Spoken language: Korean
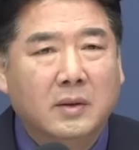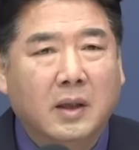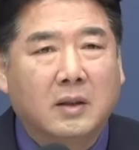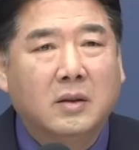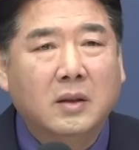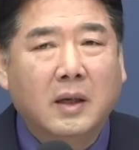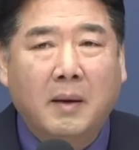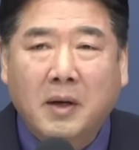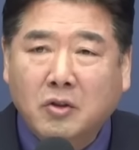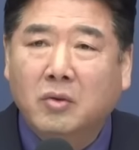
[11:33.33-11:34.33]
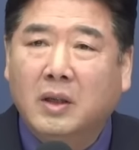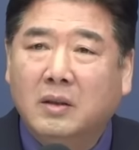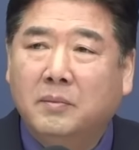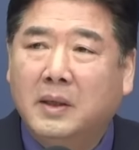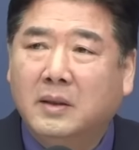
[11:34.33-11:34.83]
아, 그런 아마추어
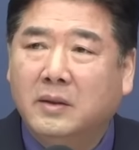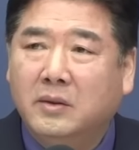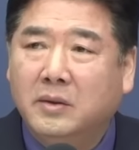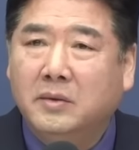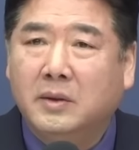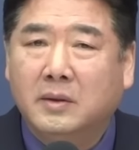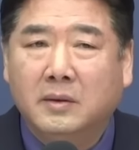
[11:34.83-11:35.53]
같은 발상이 어디 있어요?